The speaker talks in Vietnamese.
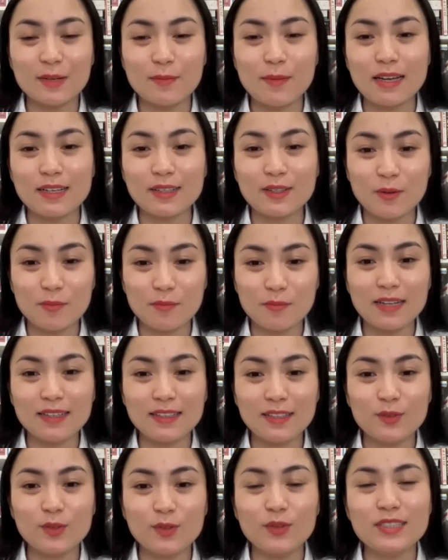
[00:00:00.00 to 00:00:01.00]
các bạn comment
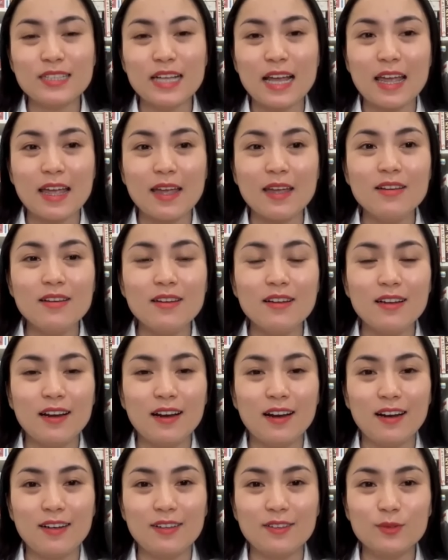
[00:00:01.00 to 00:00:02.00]
thì tôi sẽ
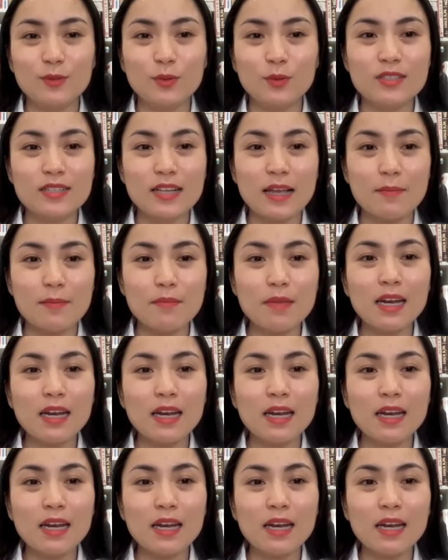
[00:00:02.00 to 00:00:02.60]
uh, tôi sẽ